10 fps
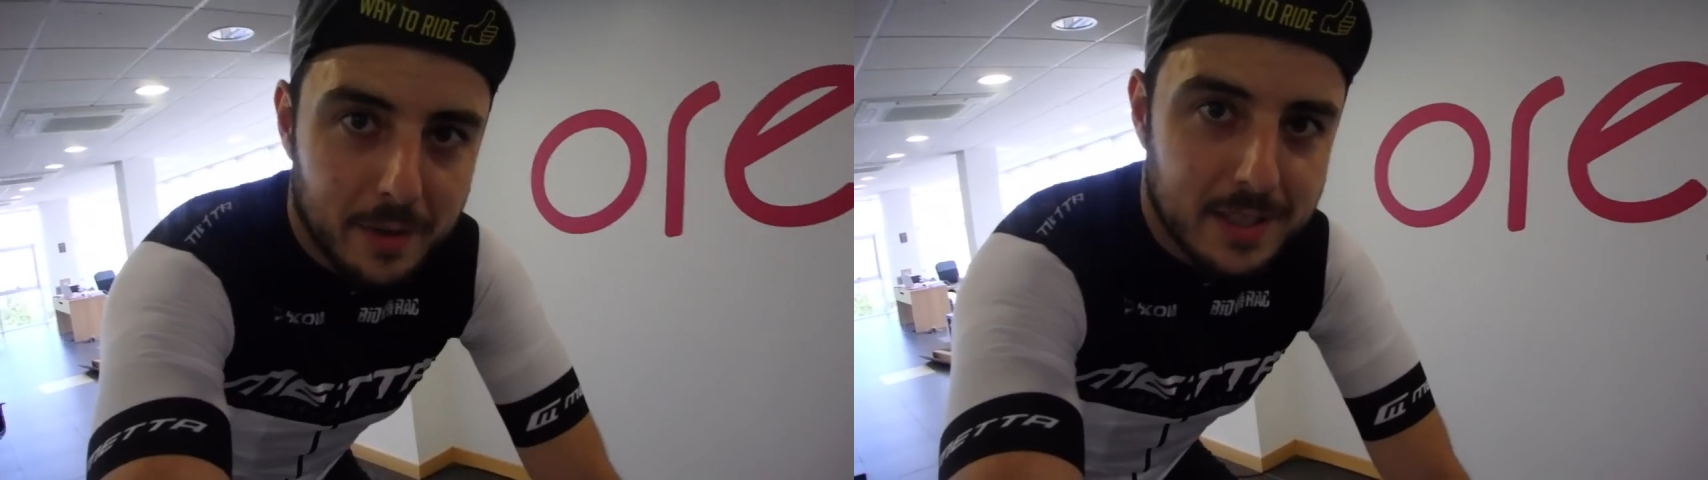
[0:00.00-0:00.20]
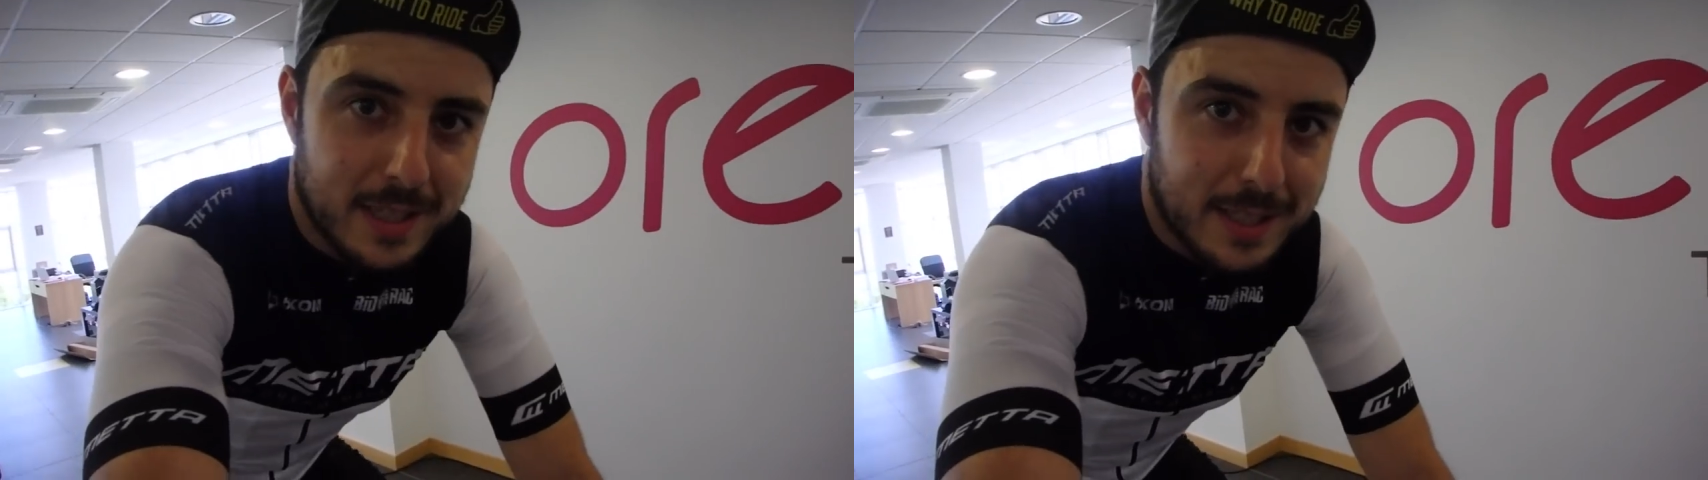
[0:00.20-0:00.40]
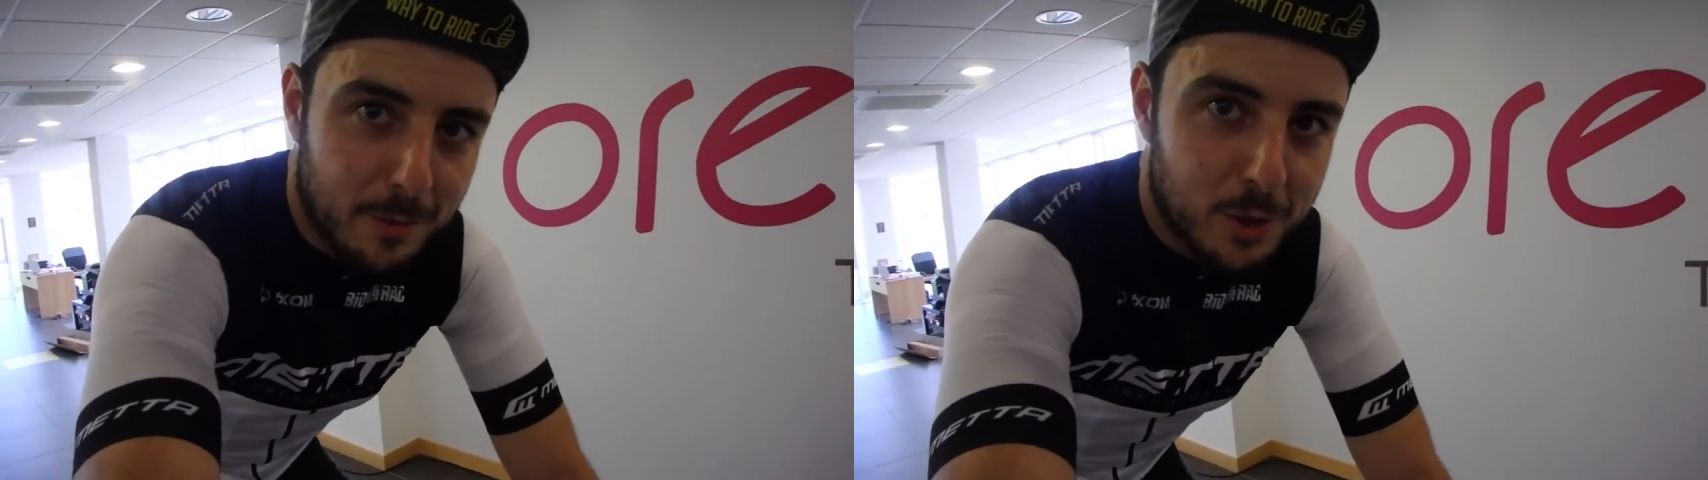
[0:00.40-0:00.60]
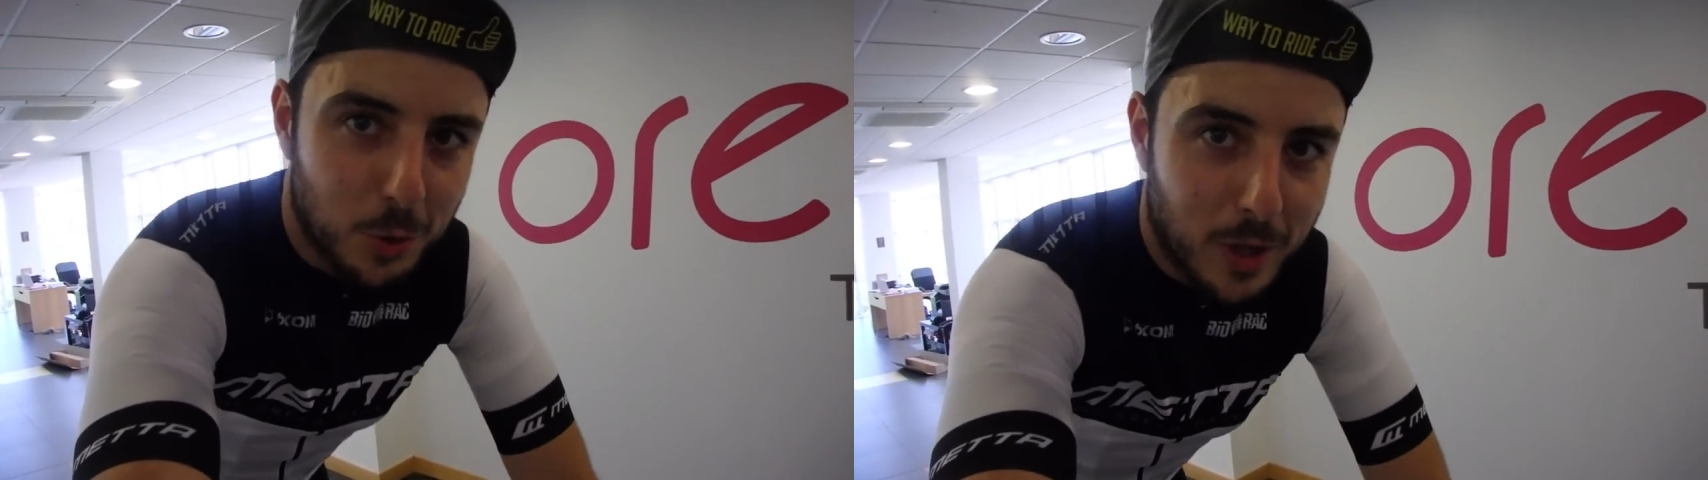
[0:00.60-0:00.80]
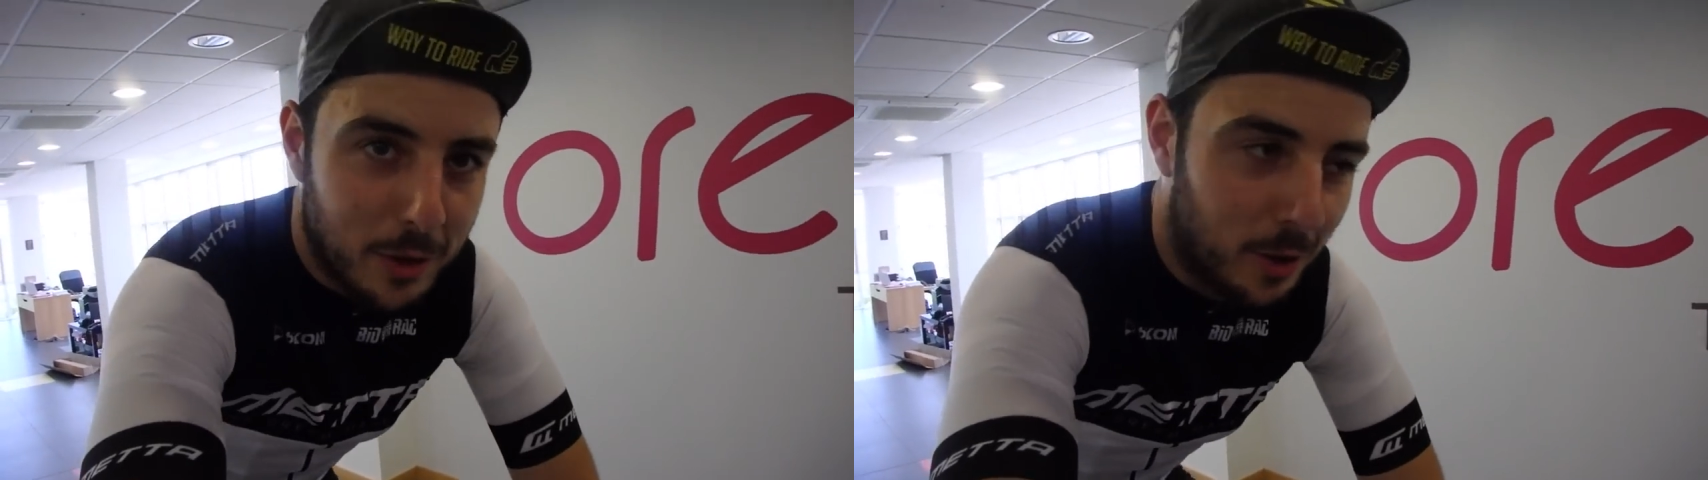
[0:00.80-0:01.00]
Ya veis que estamos
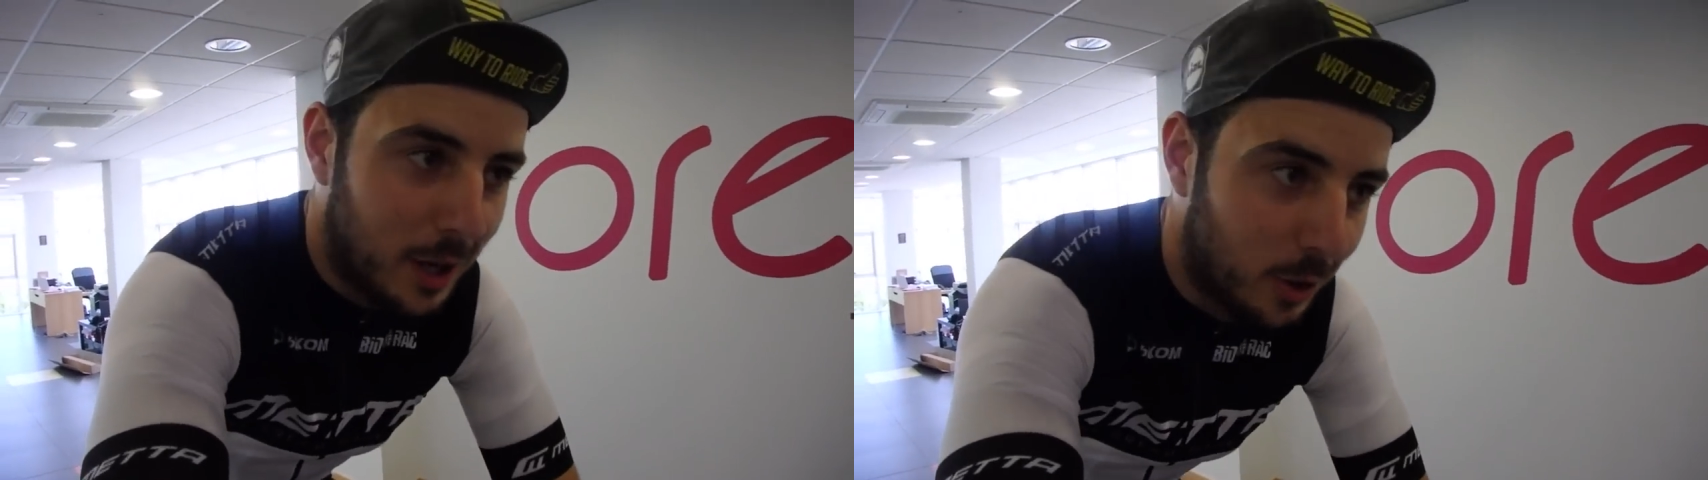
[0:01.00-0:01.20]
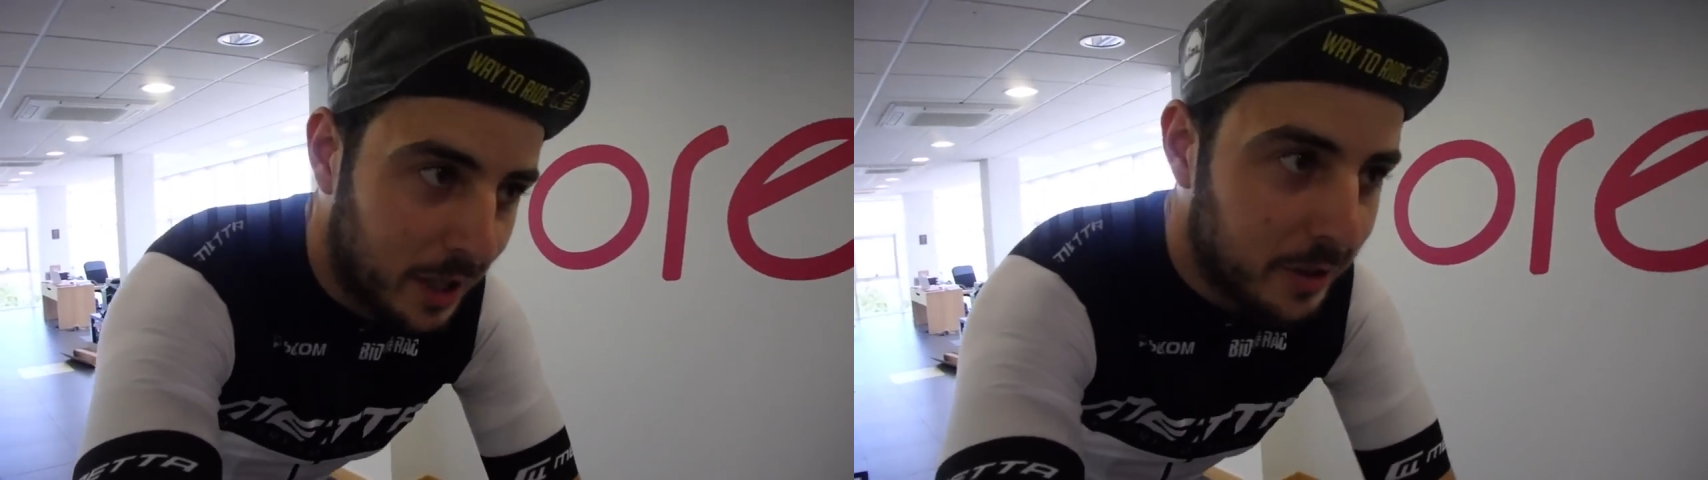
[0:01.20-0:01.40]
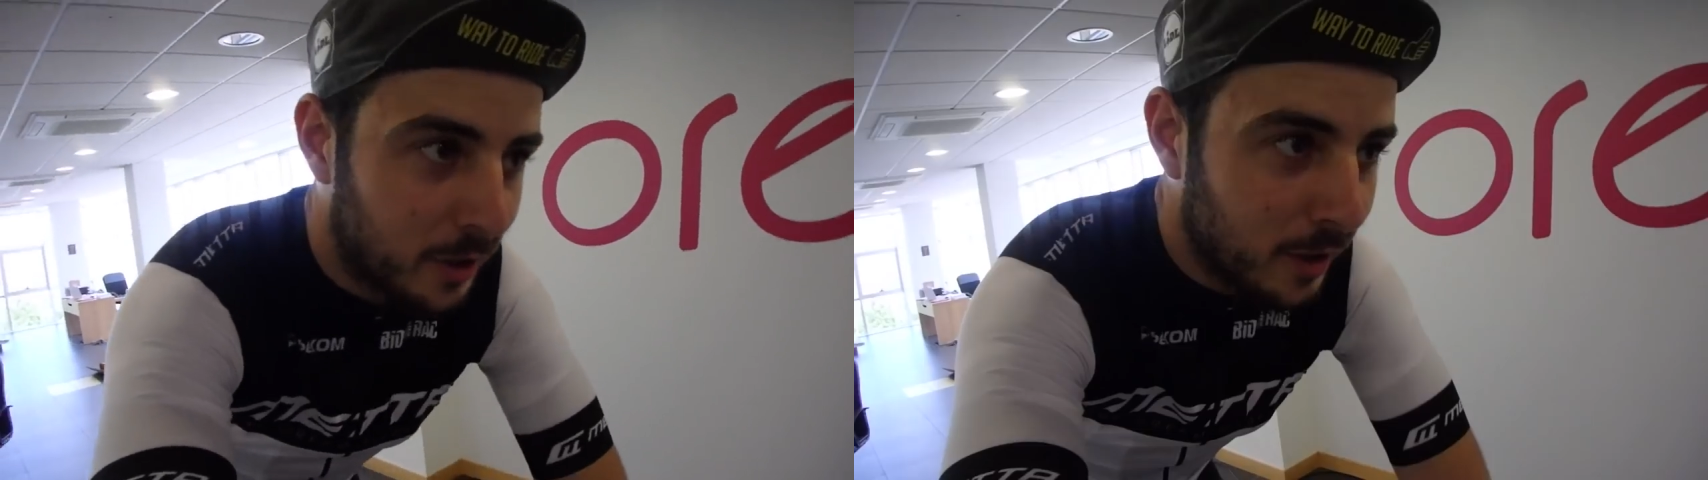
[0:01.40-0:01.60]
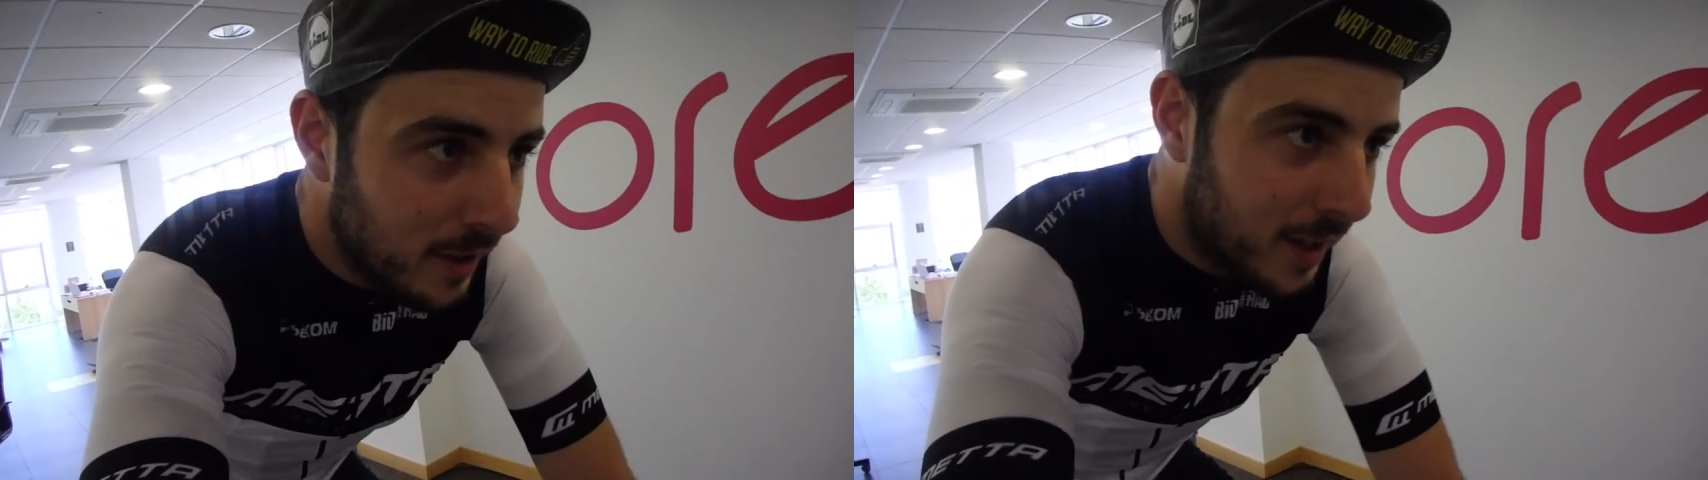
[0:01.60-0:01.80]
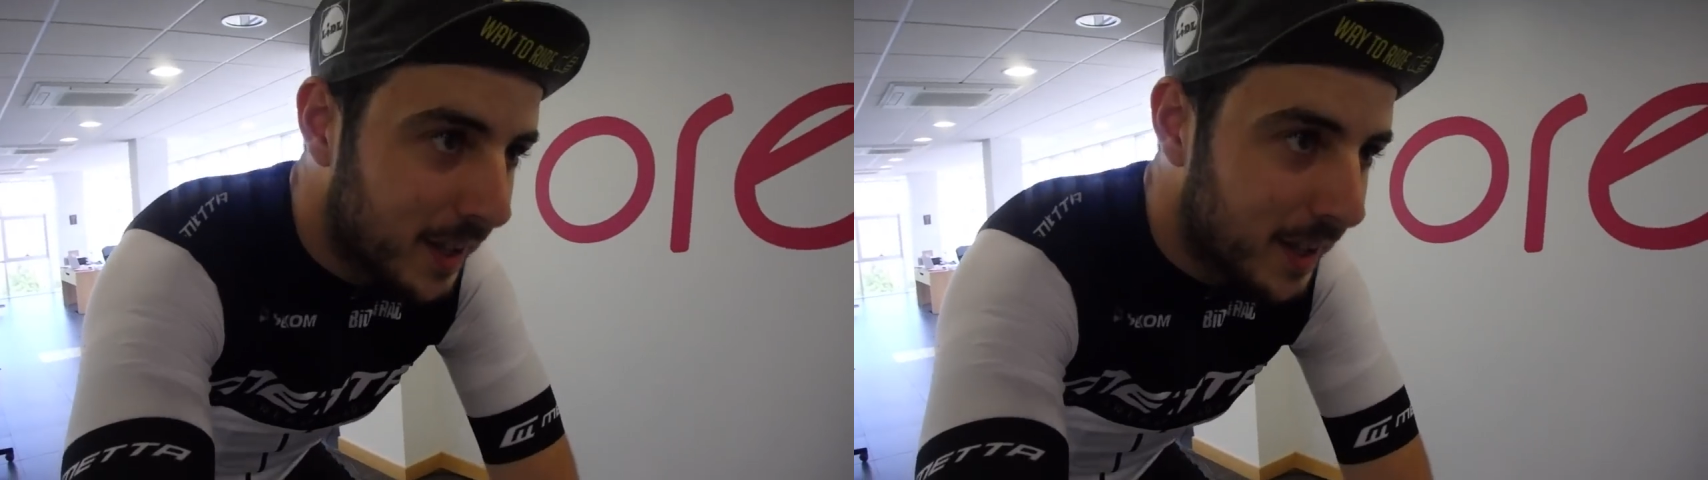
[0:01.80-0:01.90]
sudando de lo lindo